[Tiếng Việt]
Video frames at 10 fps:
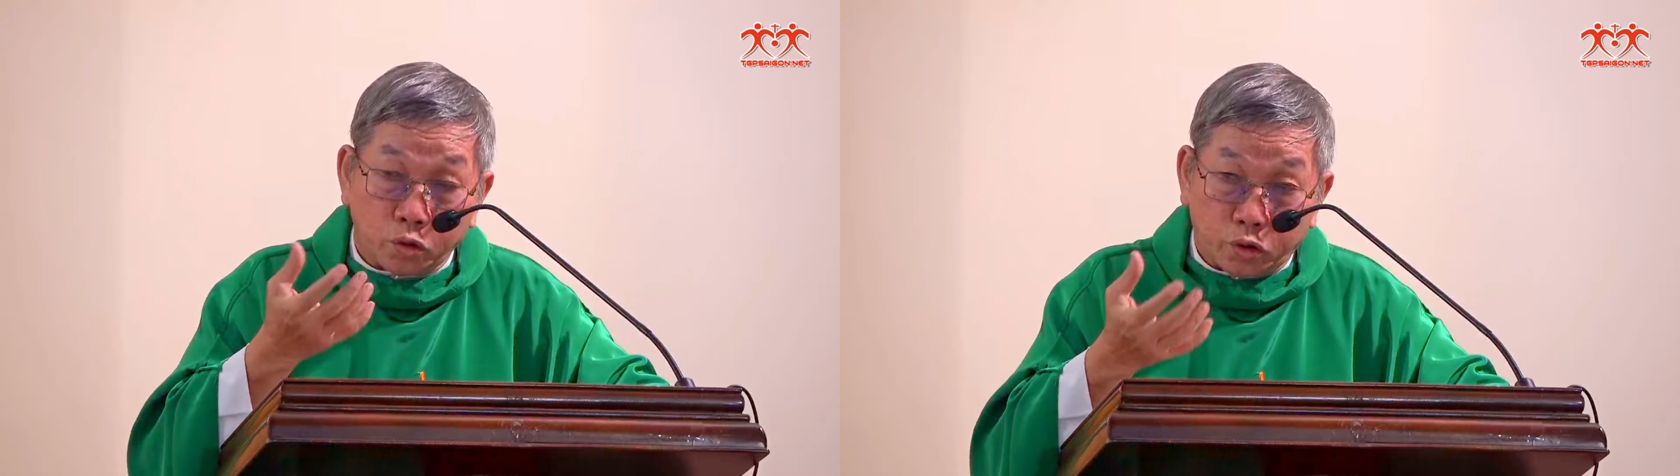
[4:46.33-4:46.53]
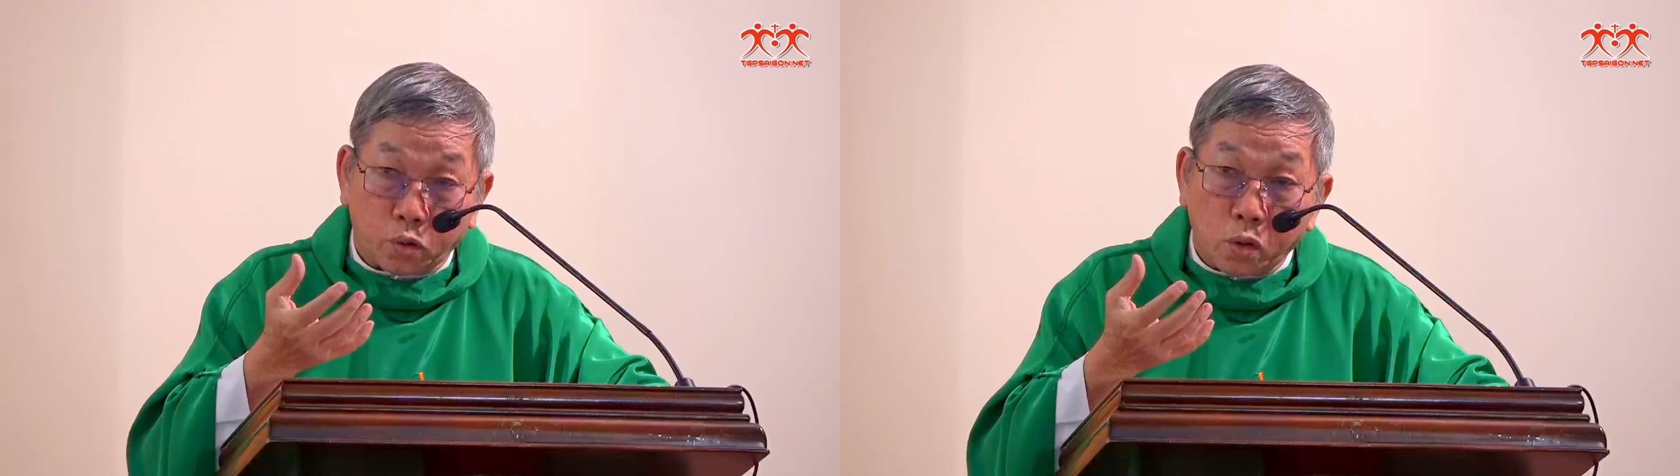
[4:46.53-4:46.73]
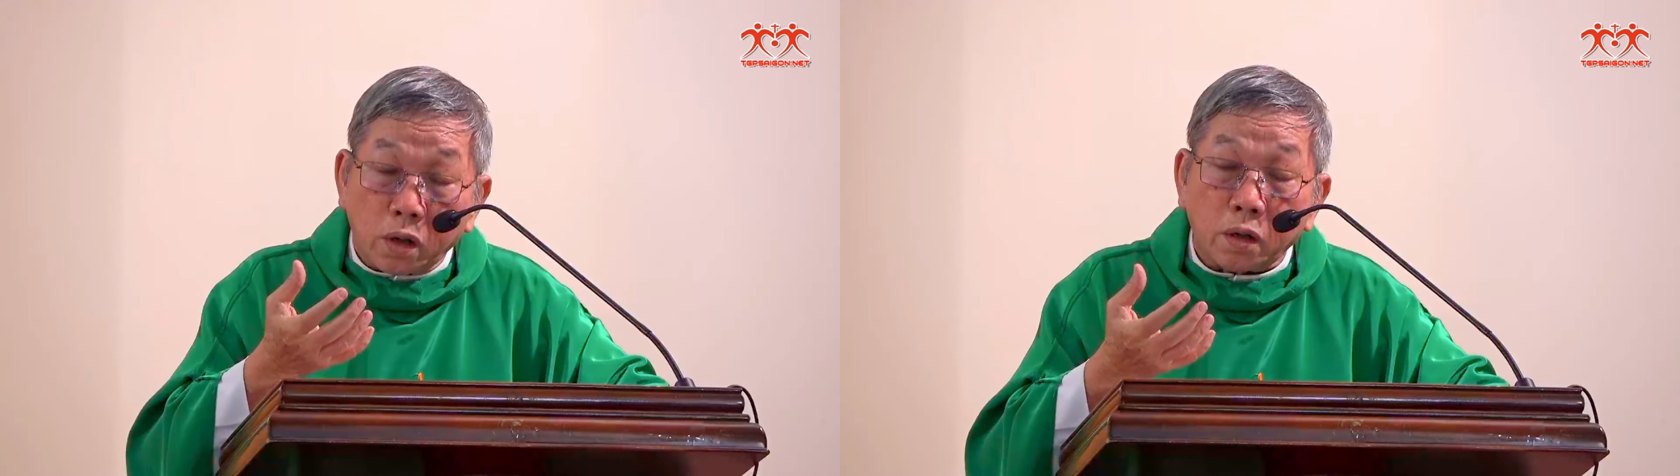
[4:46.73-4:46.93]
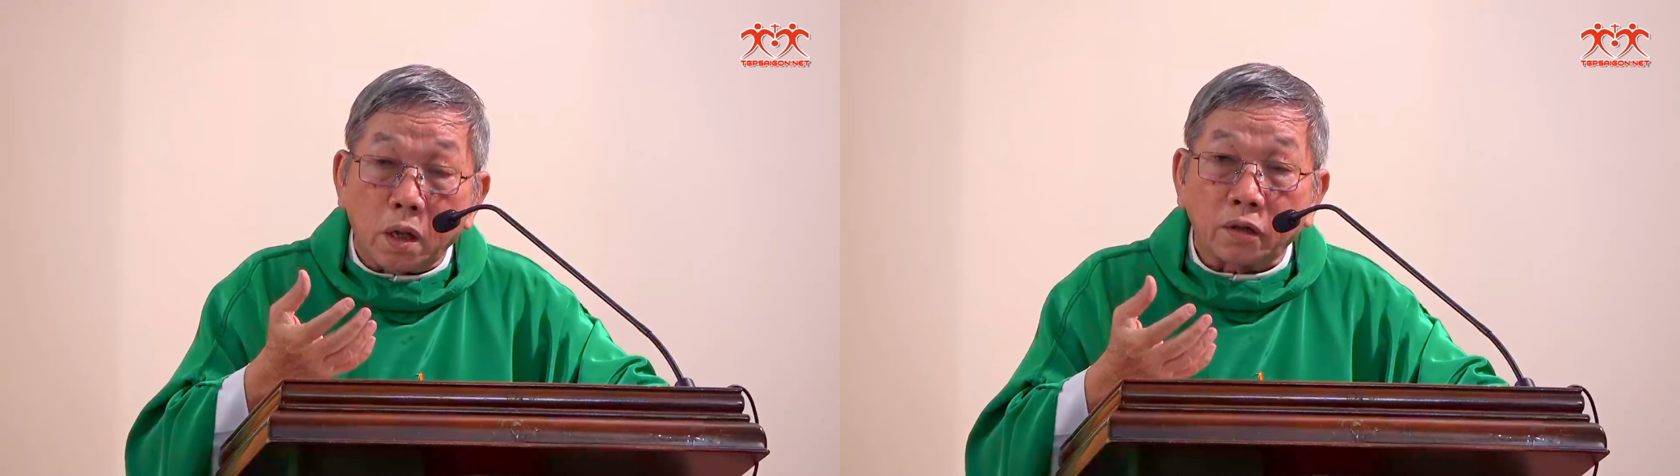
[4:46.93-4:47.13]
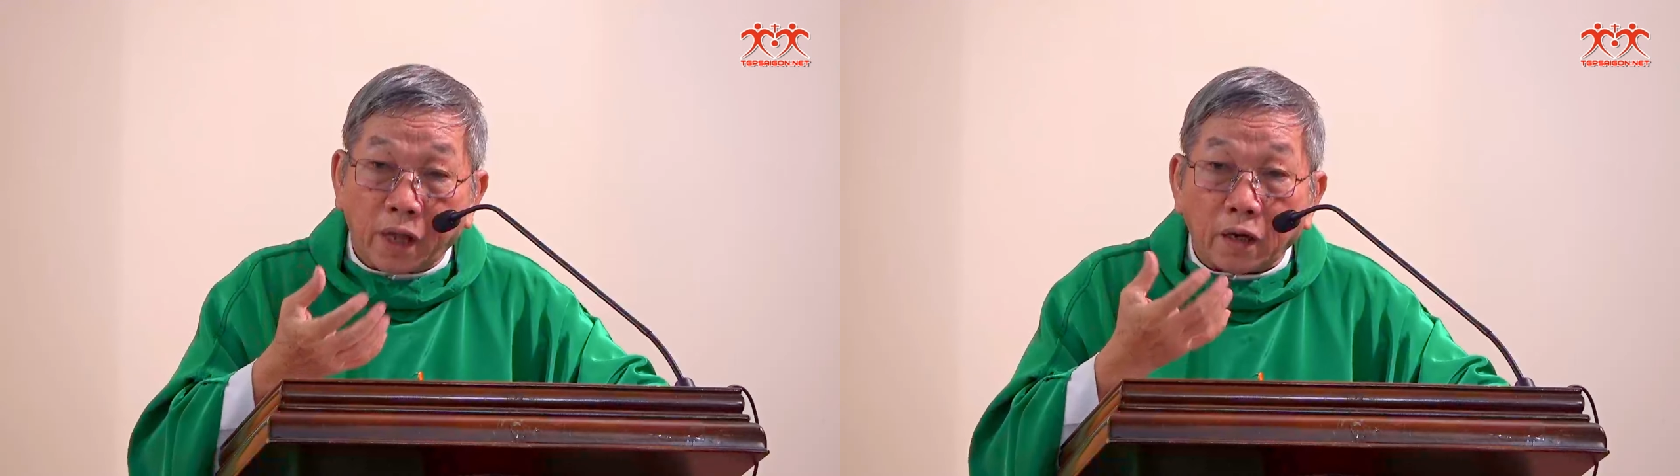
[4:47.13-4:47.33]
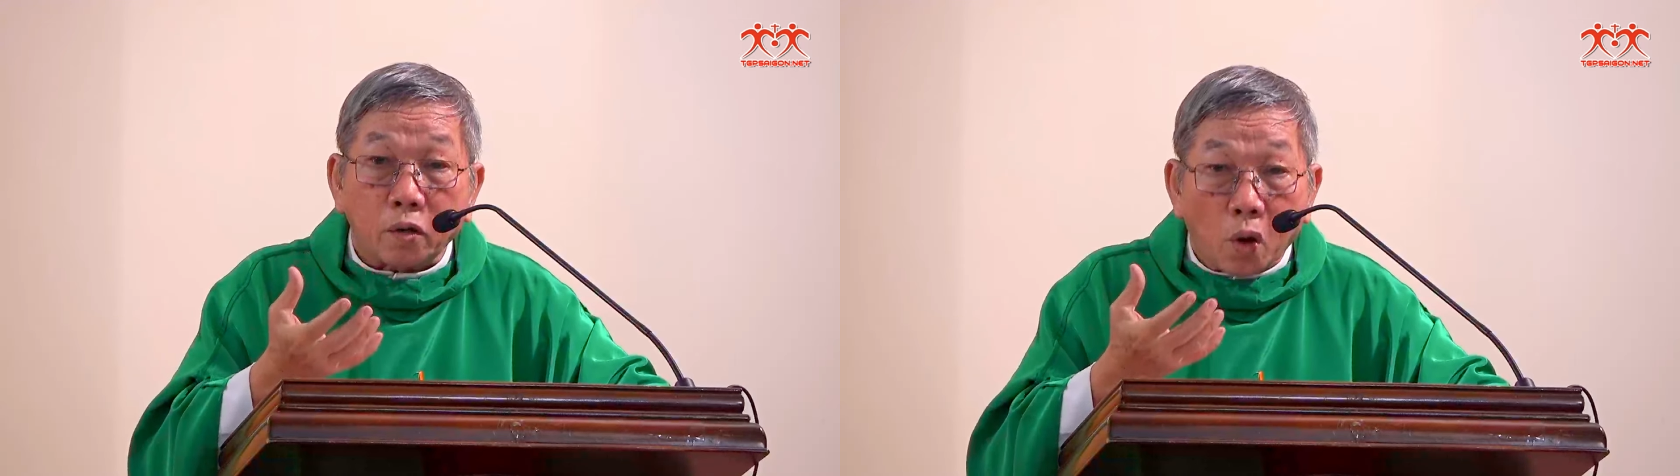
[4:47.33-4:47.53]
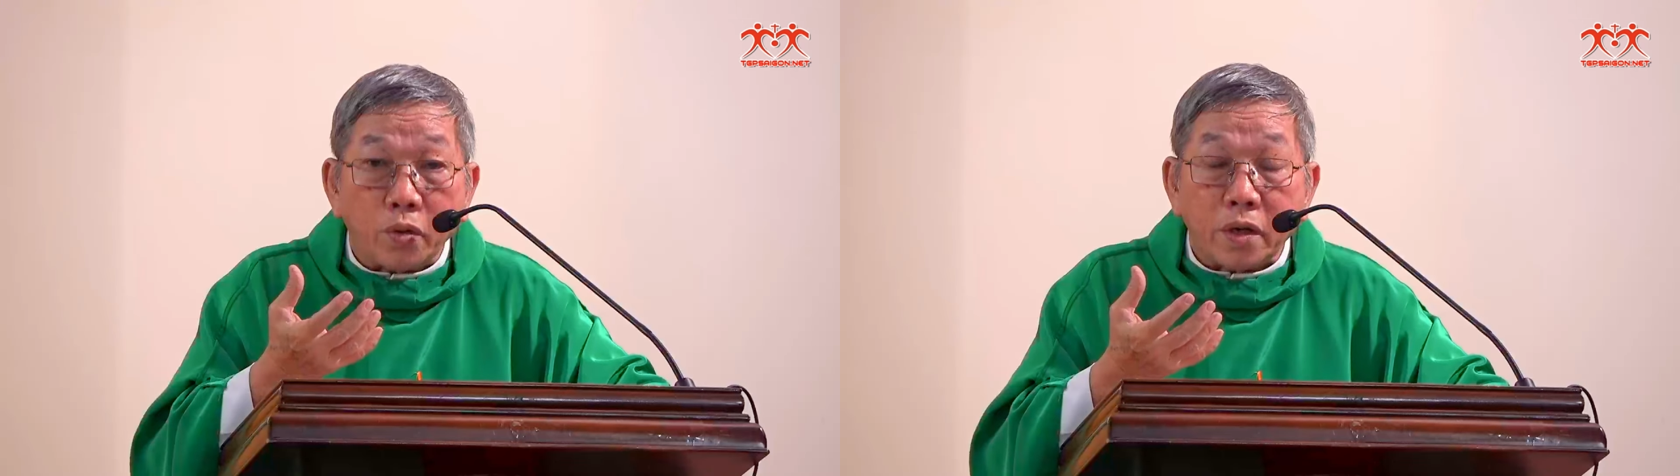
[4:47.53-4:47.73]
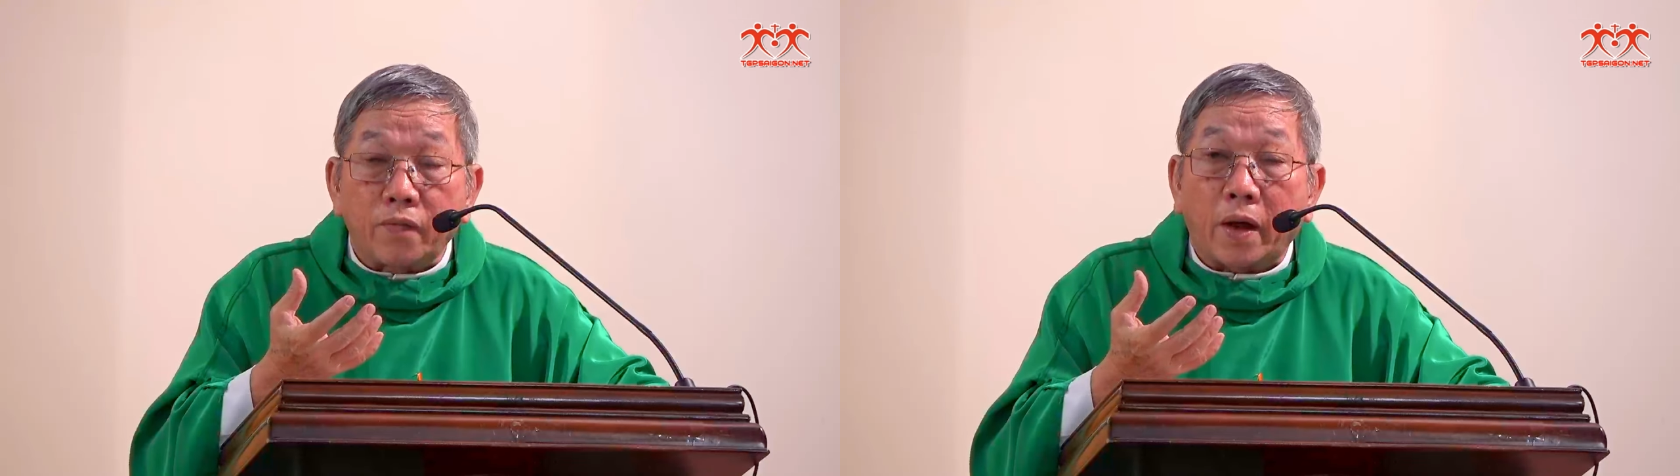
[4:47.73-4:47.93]
Chúa thách đố
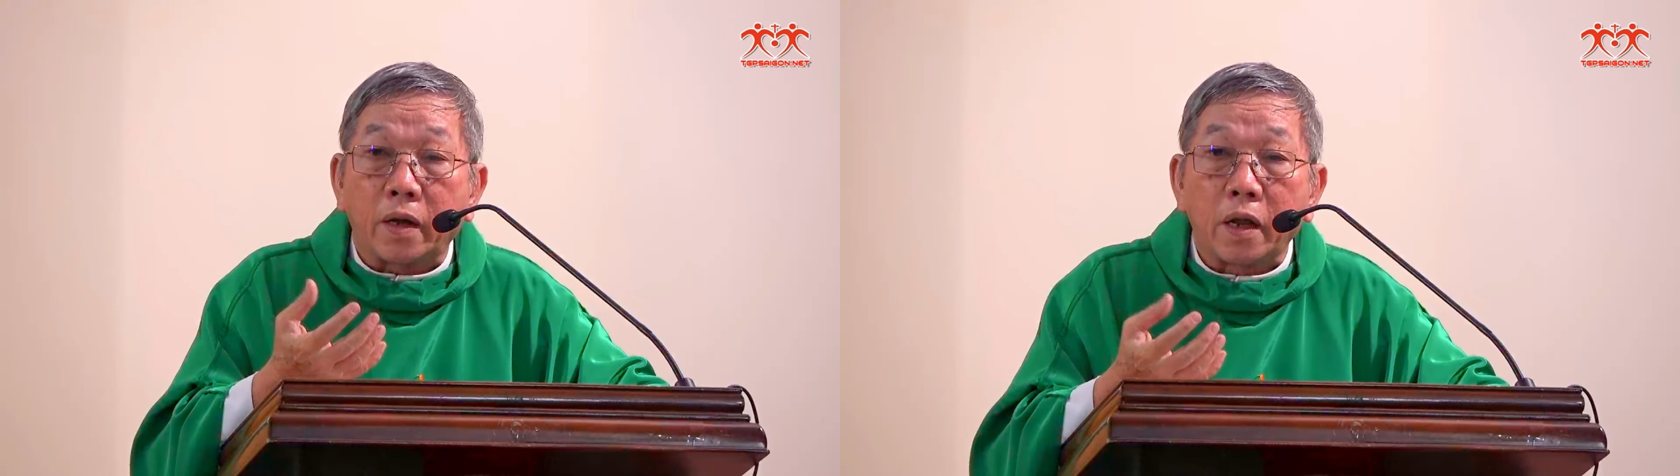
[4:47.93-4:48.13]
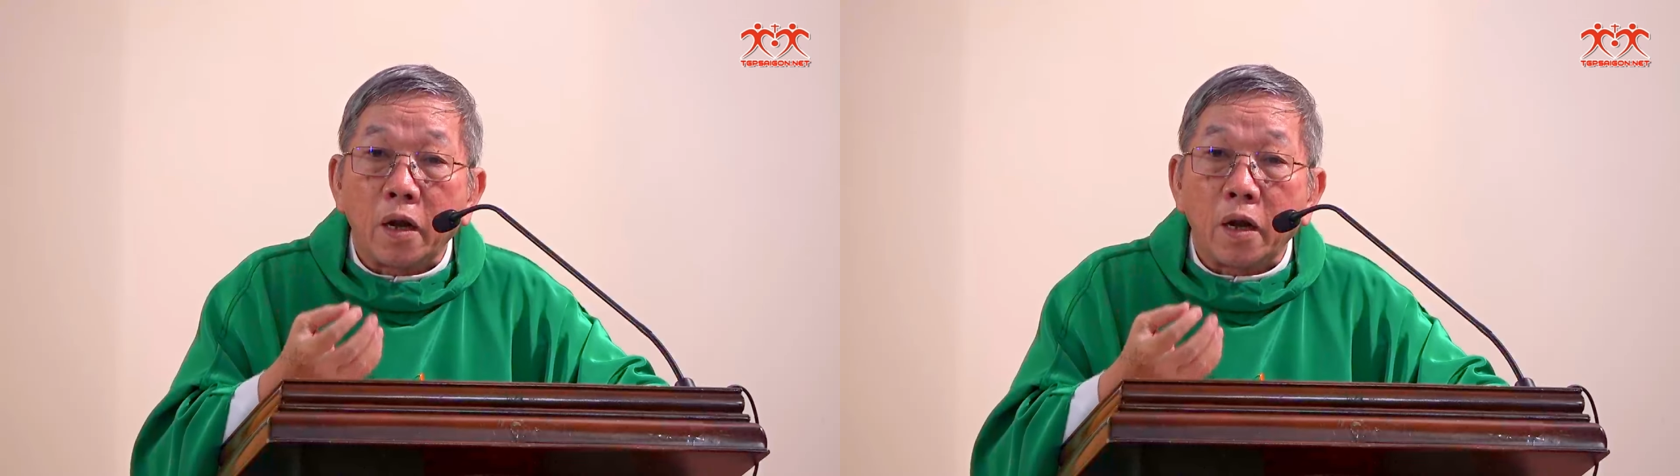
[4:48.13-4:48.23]
như vậy.